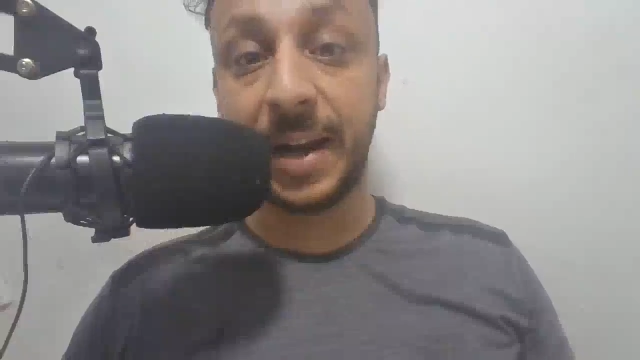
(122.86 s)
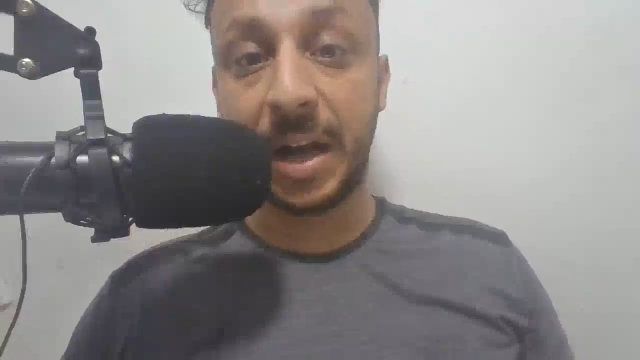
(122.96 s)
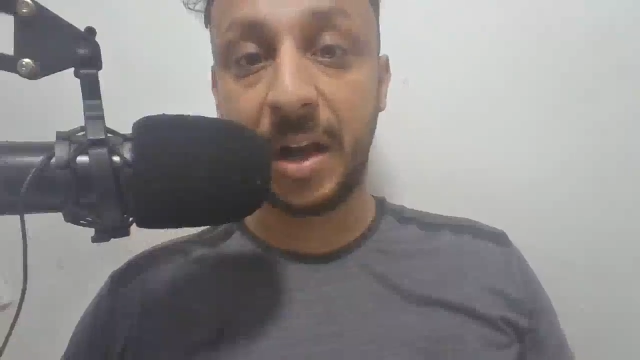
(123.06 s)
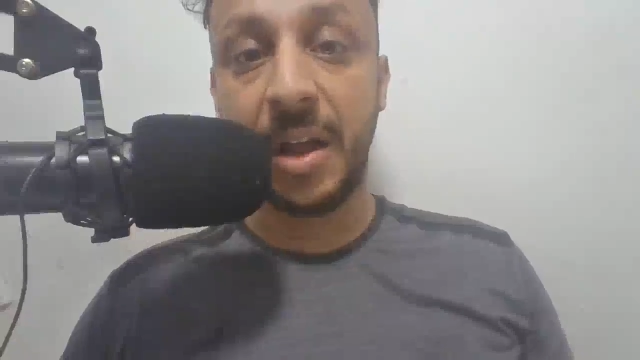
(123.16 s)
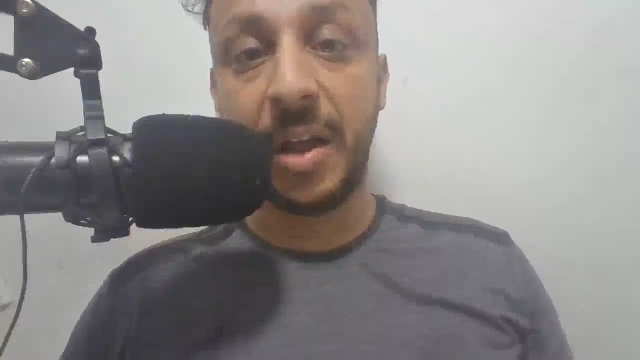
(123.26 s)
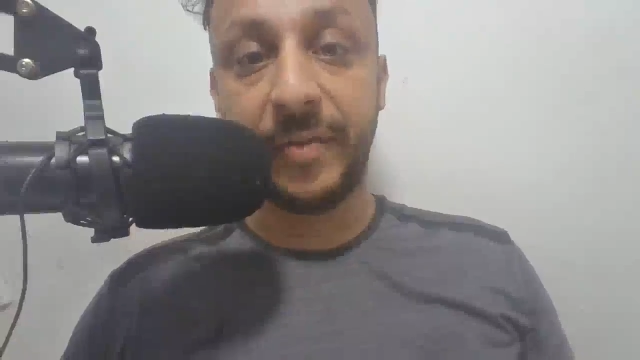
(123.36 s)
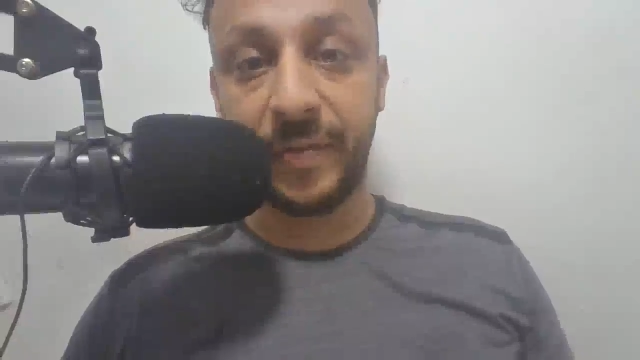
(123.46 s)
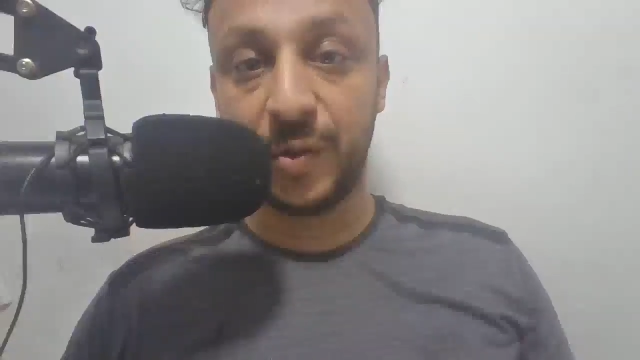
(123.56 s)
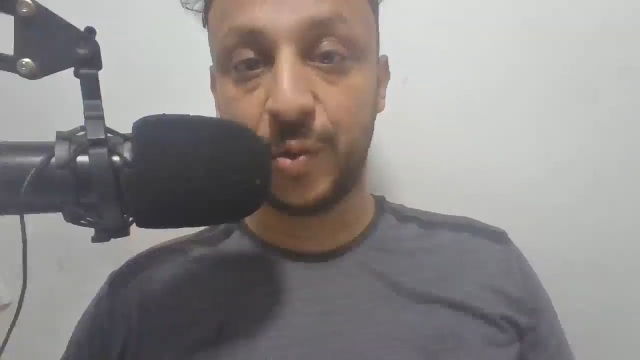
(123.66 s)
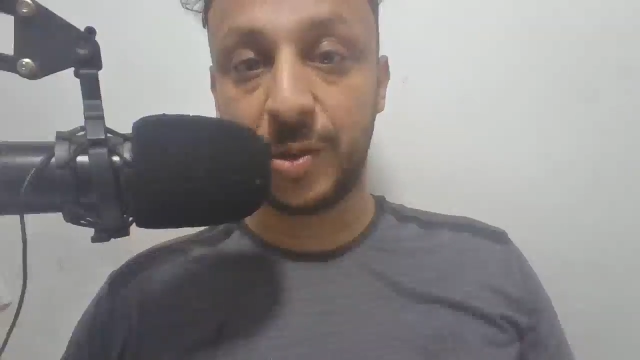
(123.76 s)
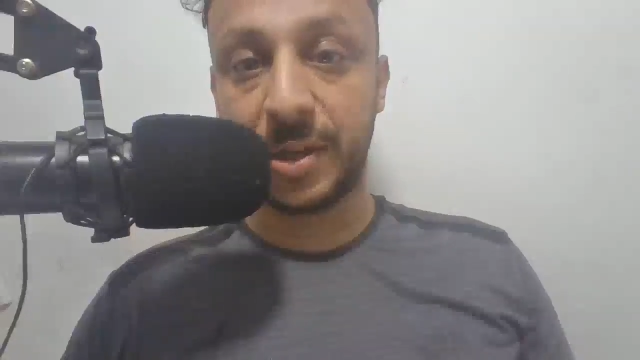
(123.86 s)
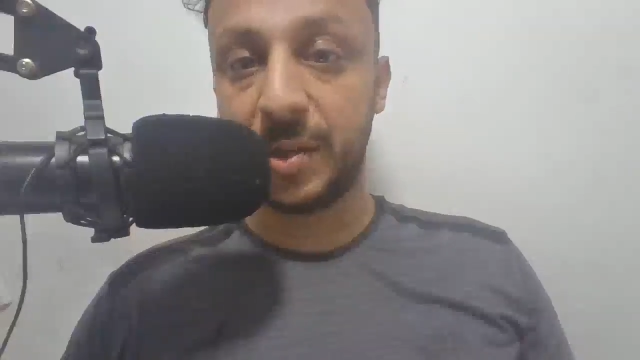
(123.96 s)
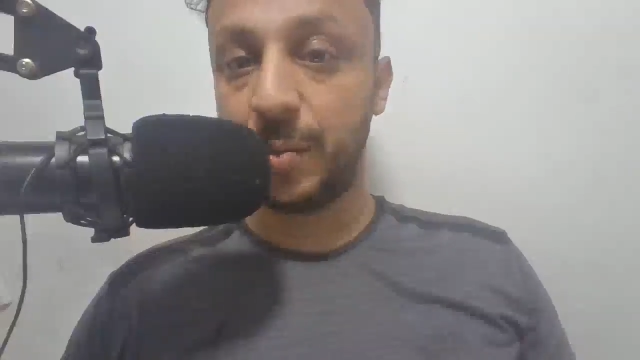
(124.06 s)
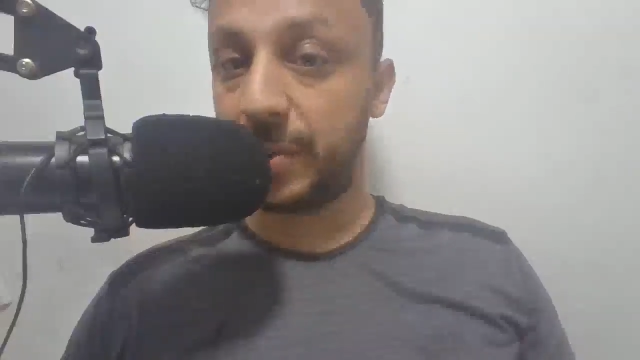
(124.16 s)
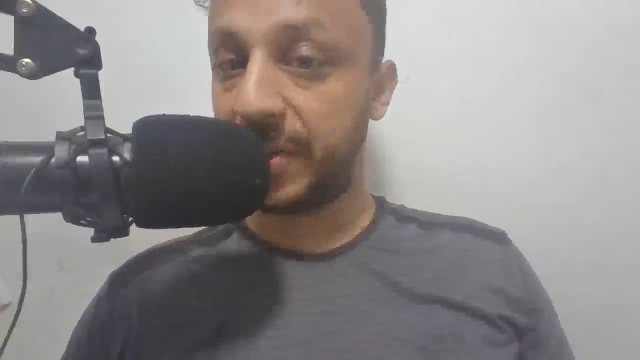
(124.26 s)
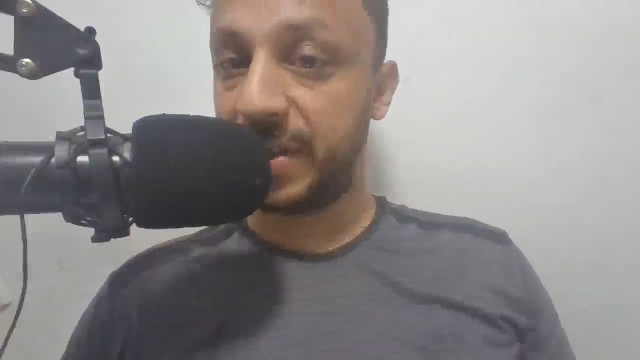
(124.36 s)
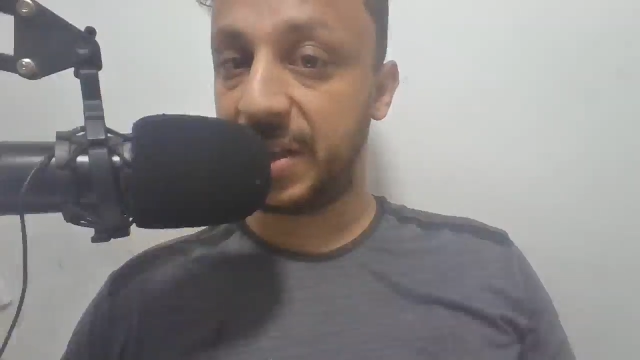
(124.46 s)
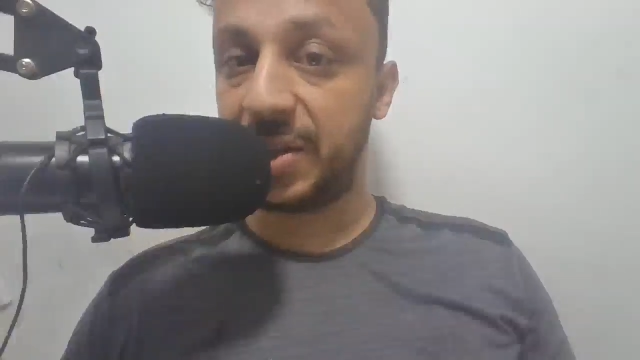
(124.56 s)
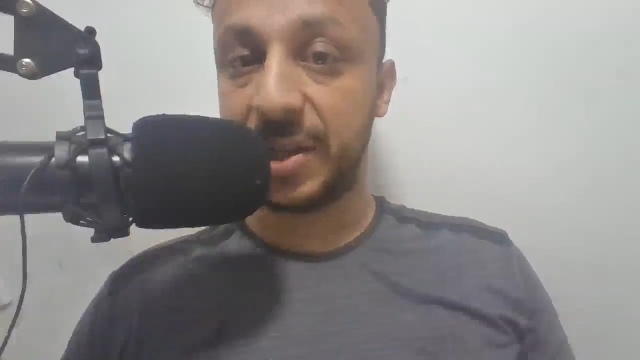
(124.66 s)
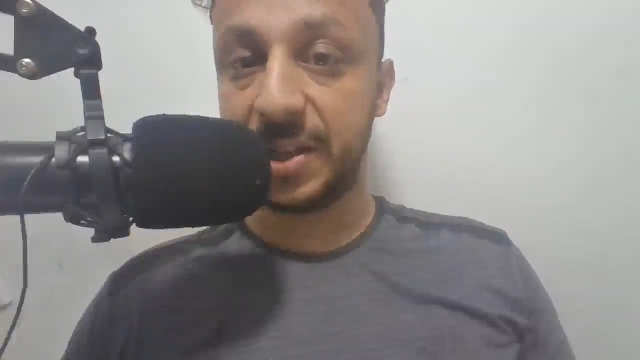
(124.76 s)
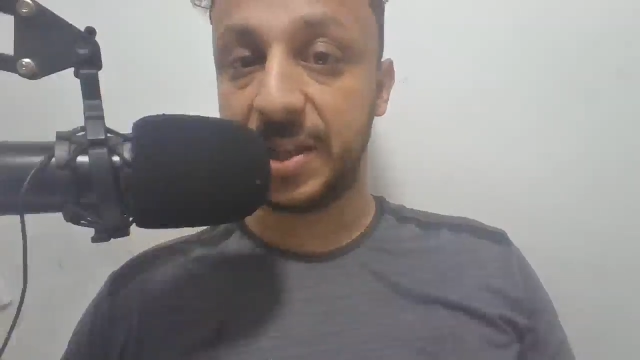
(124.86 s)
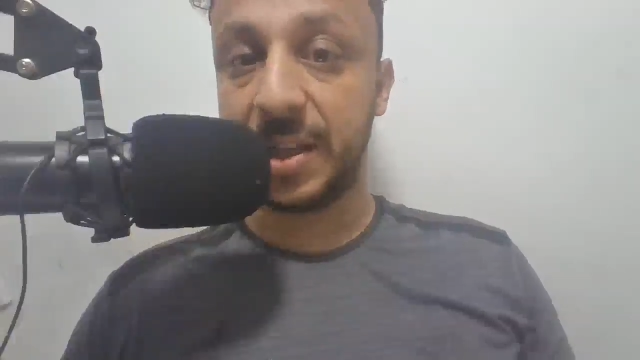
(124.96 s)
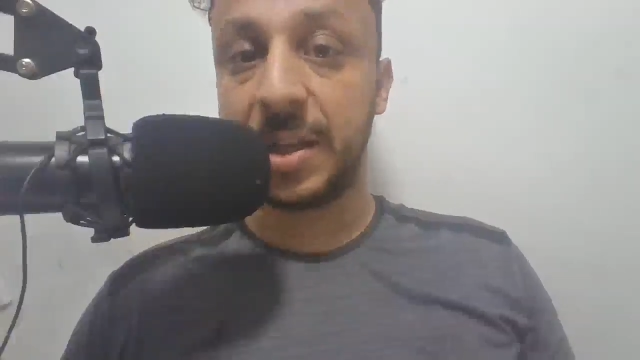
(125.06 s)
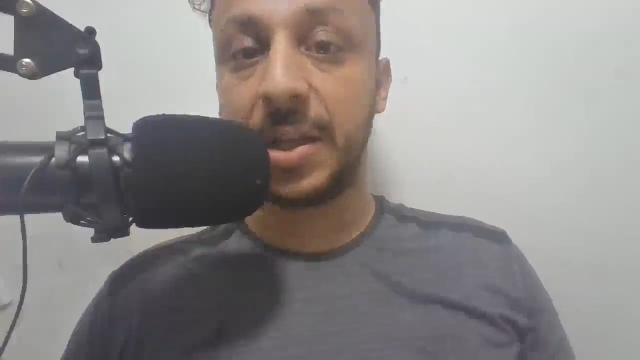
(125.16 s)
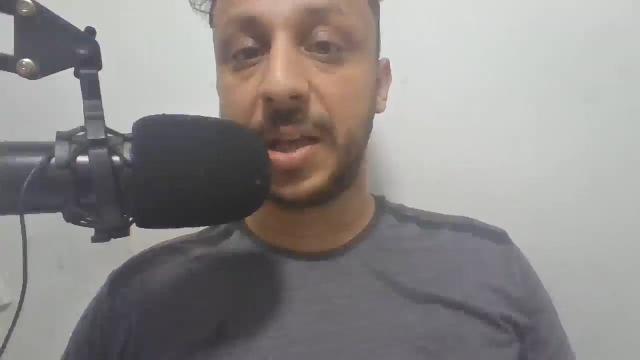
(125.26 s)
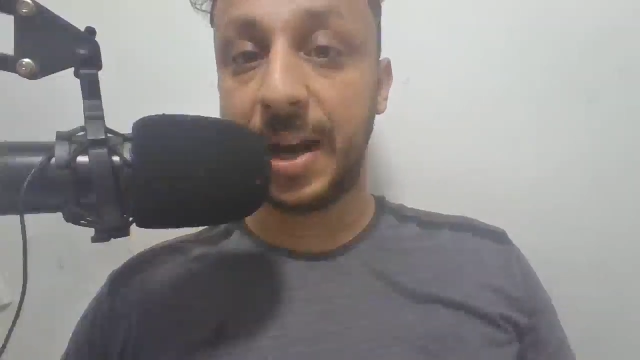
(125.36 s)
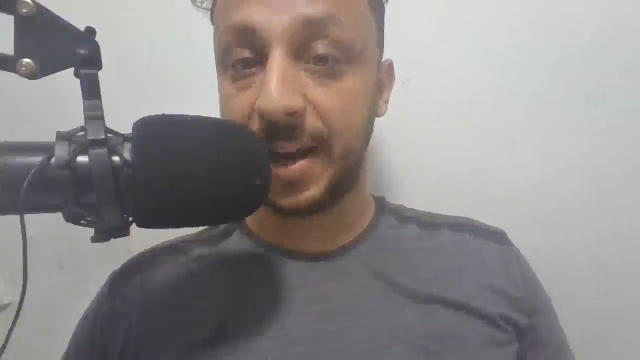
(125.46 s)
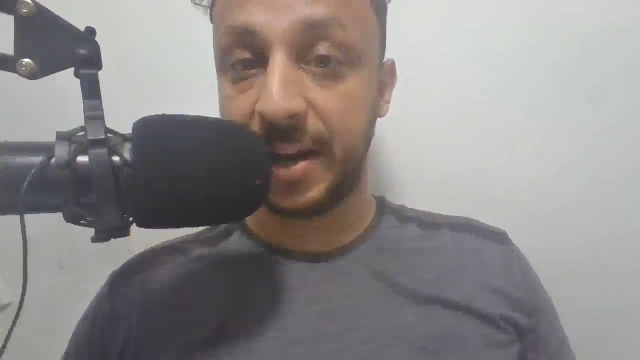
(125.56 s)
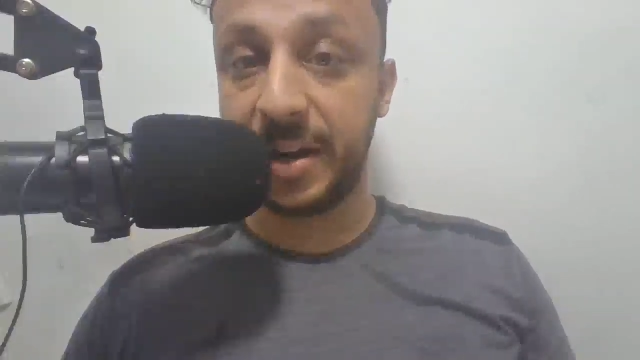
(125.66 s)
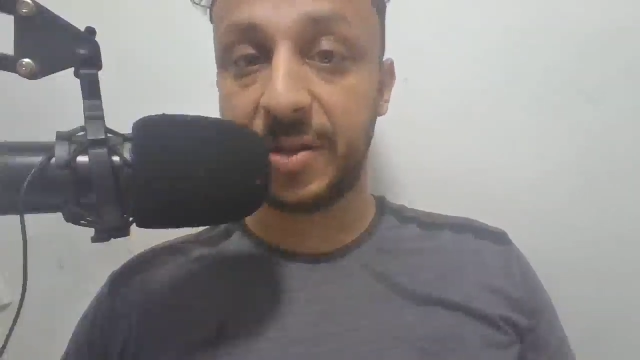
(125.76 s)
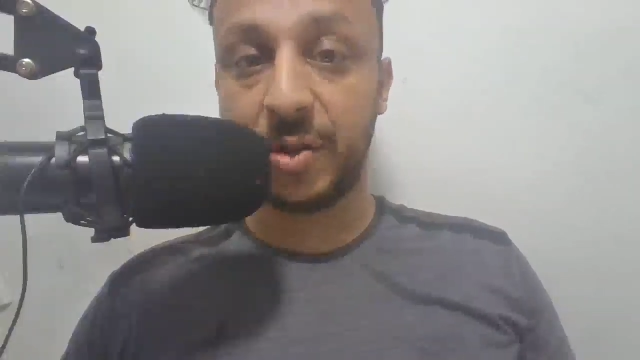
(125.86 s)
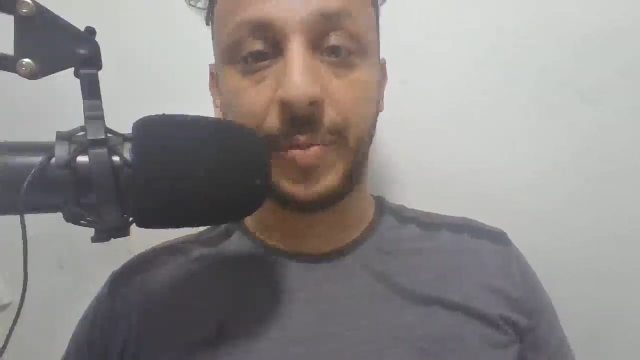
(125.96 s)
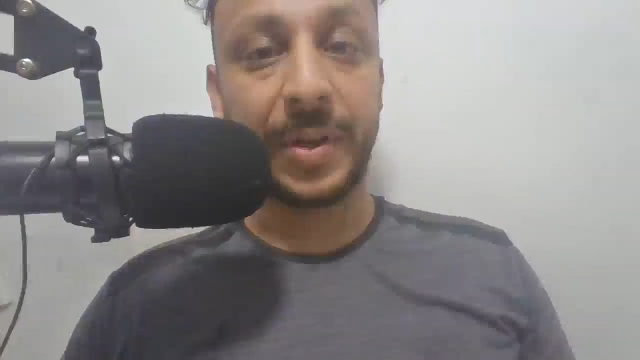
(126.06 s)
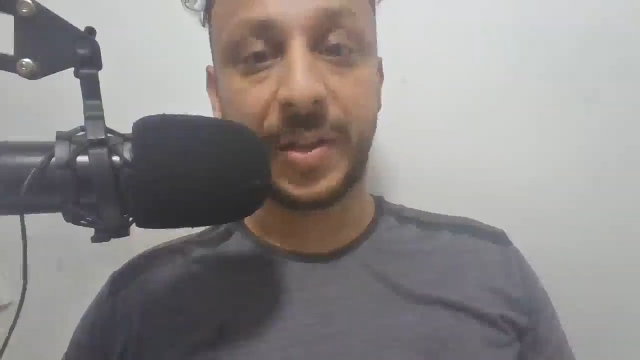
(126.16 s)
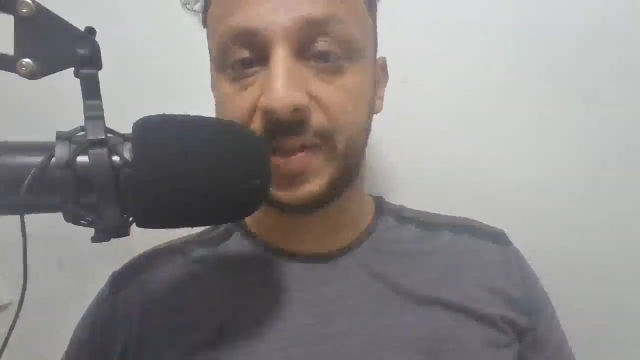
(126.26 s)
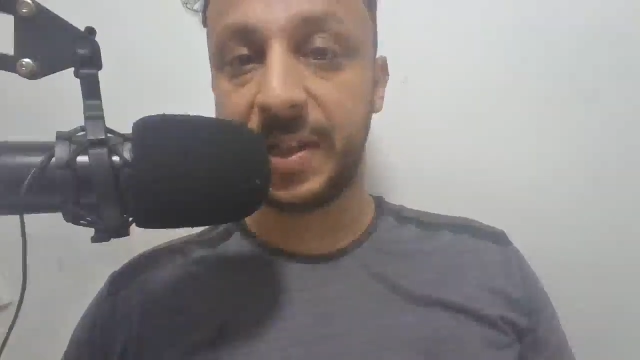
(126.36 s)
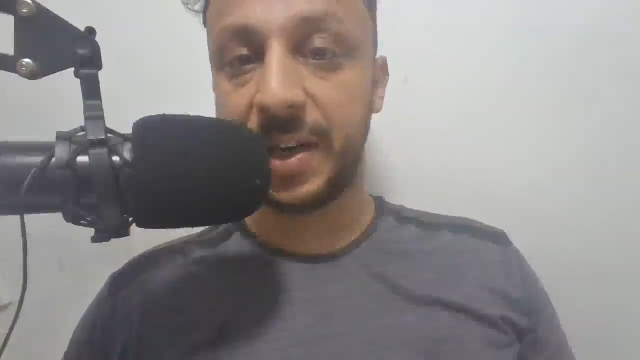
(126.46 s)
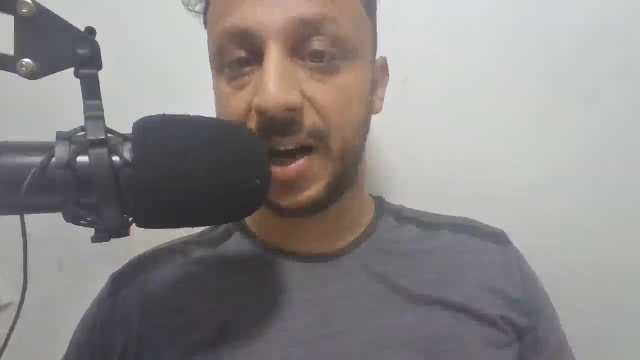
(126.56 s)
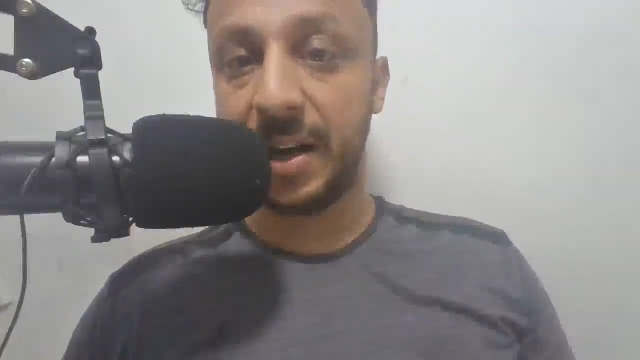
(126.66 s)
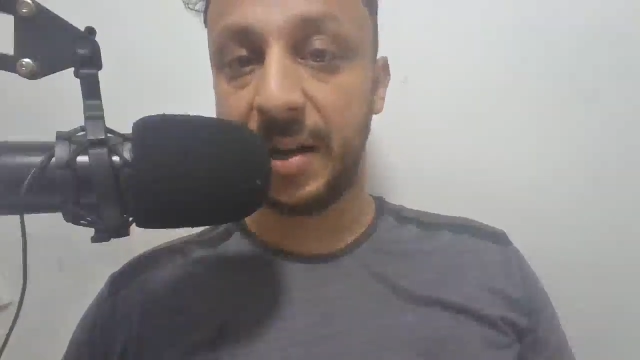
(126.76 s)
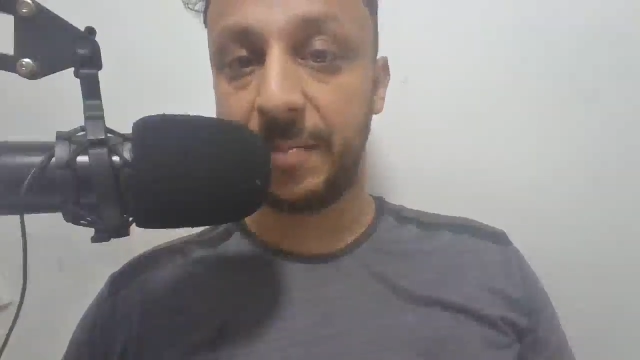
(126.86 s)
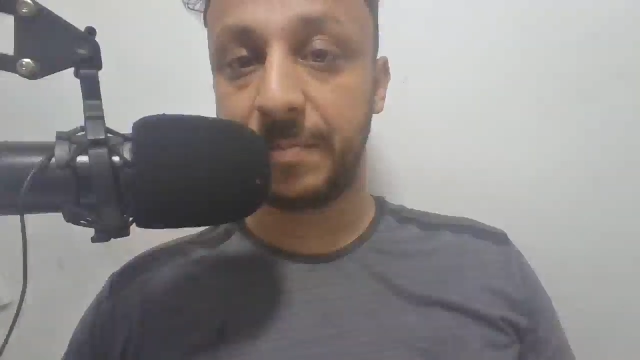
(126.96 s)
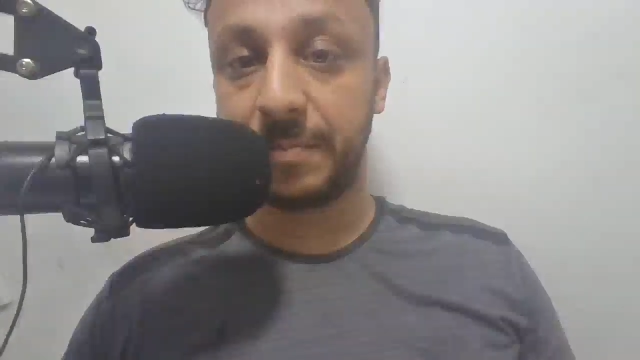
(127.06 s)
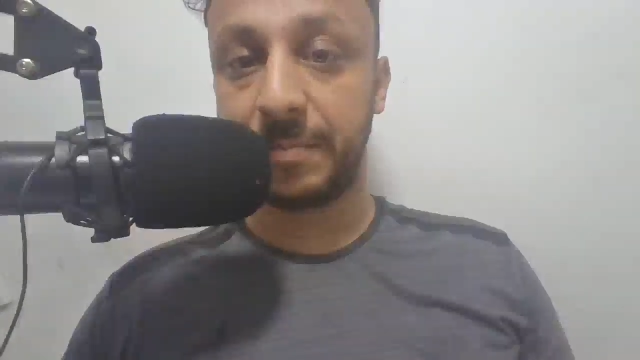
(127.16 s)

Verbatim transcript: اللقاء في فيديو جديد وتفسير جديد على قناتكم لتفسير الأحلام